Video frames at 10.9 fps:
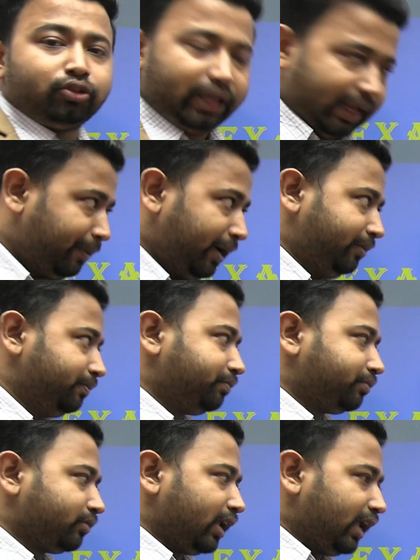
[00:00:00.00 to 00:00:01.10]
তো এবার
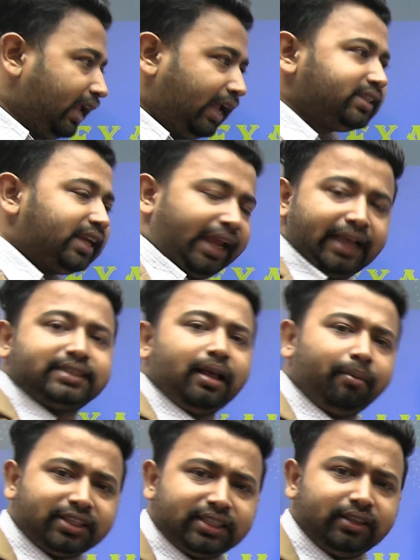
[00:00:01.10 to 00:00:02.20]
এই যে
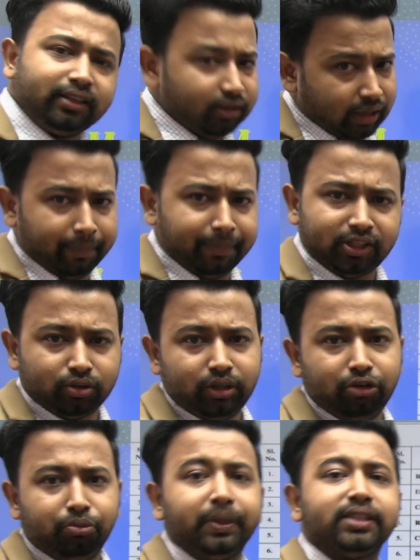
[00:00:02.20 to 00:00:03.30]
এক্সাম আছে আপাতত
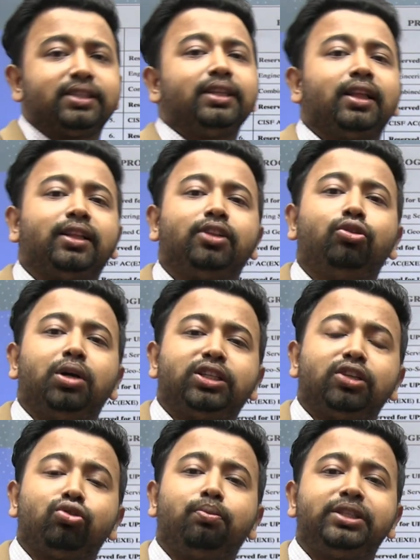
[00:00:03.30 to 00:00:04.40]
ইউপিএসসি তাদের দু
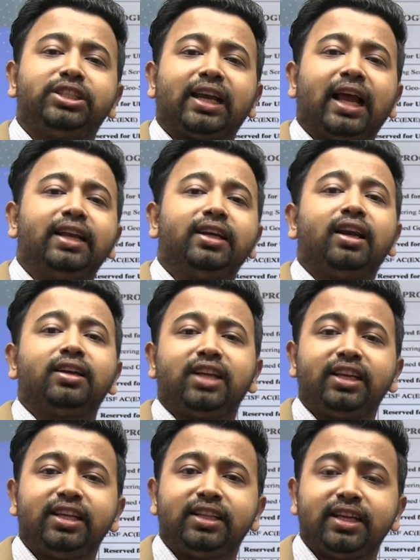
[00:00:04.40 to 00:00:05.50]
হাজার চব্বিশের ক্যালেন্ডার
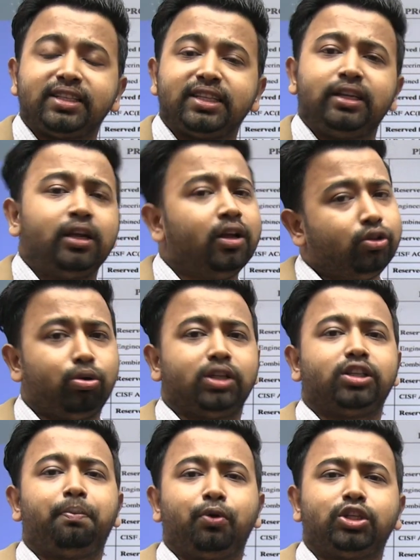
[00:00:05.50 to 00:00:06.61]
জানিয়ে দিয়েছে দু
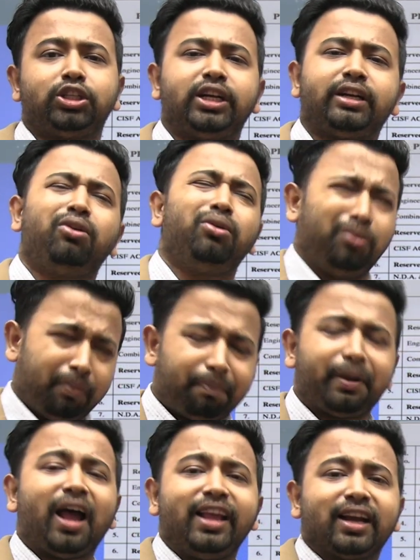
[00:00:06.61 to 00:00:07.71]
হাজার পঁচিশেরটাও
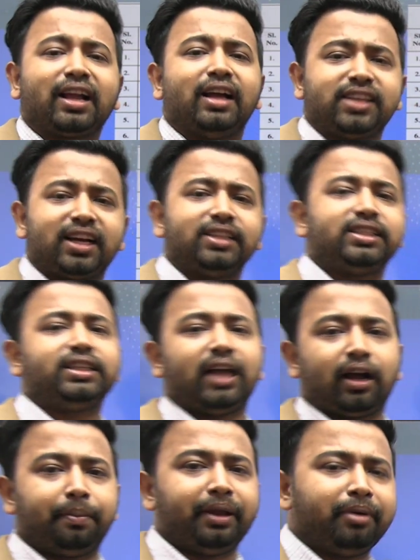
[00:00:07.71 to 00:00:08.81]
প্রায় এর কাছাকাছি
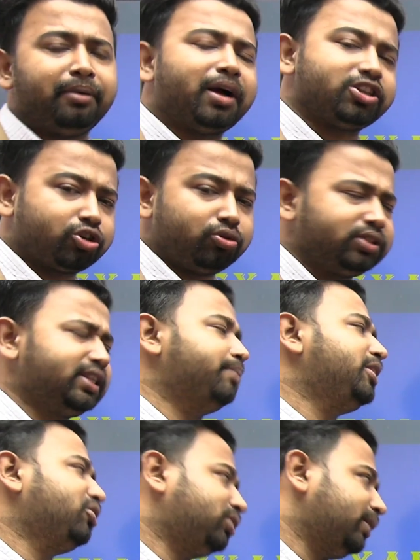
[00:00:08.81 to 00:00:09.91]
থাকবে বা মাসগুলো
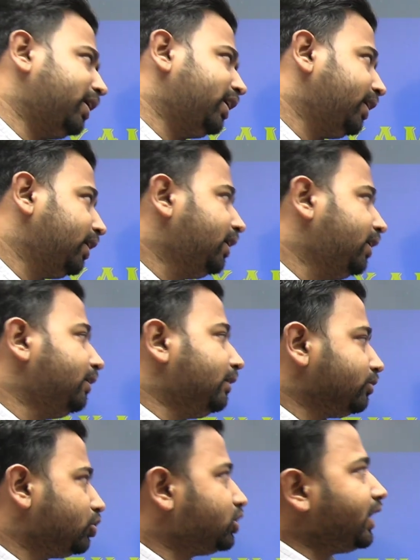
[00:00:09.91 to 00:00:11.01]
সেমই হতে পারে
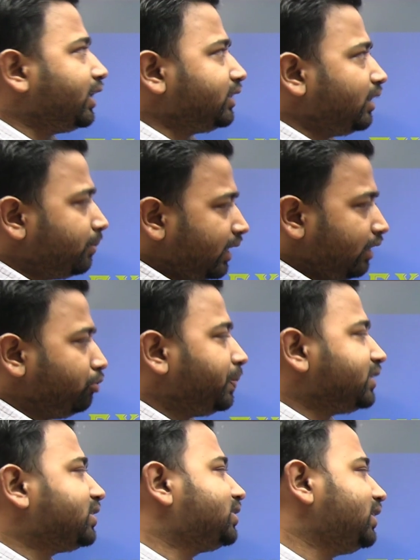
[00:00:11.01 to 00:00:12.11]
তো সেই ক্ষেত্রে আমরা
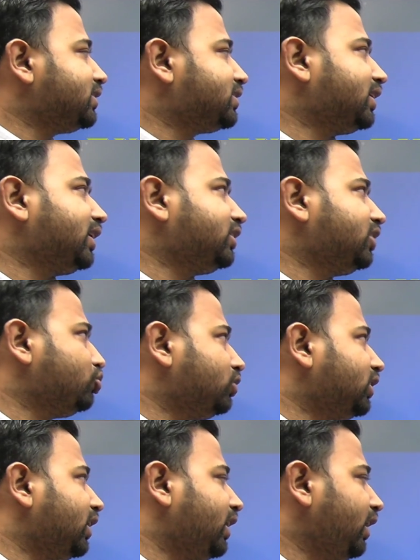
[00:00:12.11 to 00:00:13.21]
ইউপিএসসি সিএস এর ক্ষেত্রে যদি
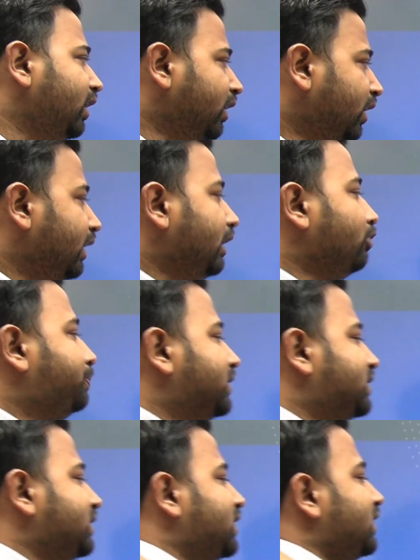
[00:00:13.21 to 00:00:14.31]
দেখি
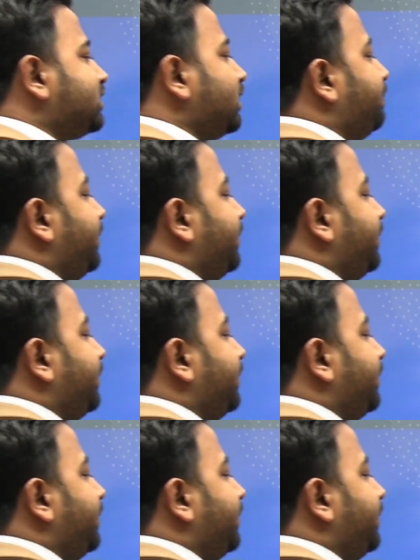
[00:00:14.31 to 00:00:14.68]
ইউপিএসসি সিএস এর